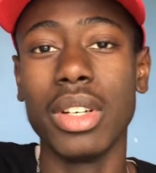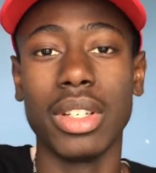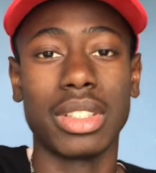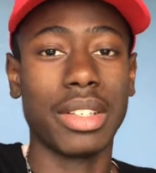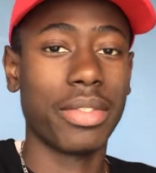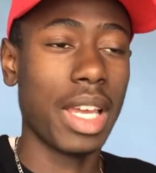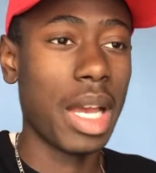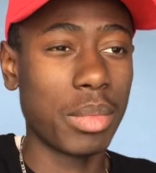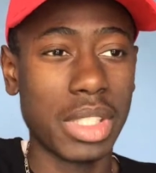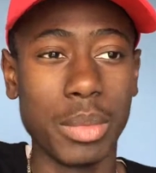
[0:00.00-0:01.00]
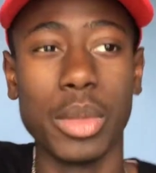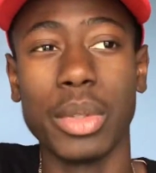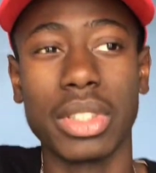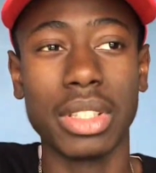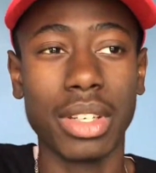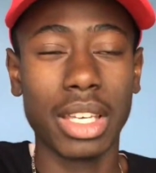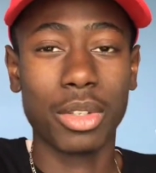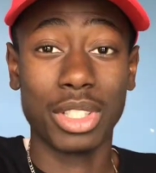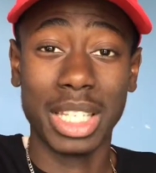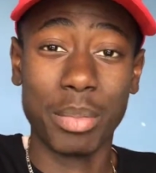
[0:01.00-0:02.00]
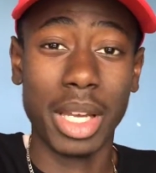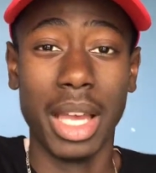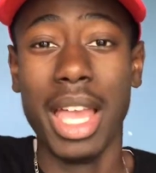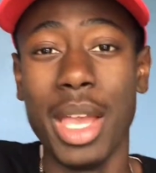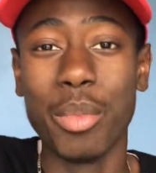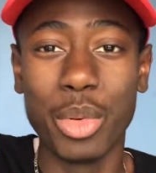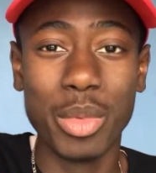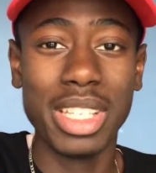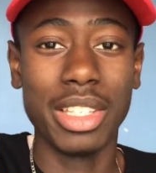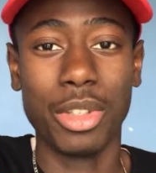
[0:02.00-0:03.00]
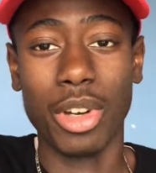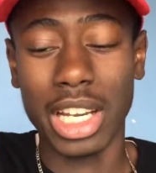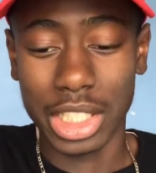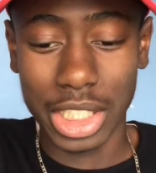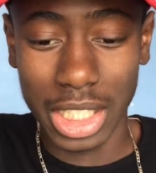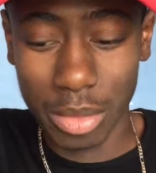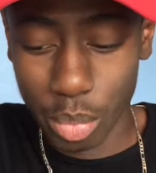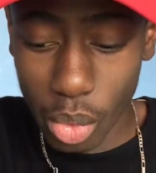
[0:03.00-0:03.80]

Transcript: euh, ça fait un petit moment, c'est vrai que je n'ai pas publié sur la chaîne.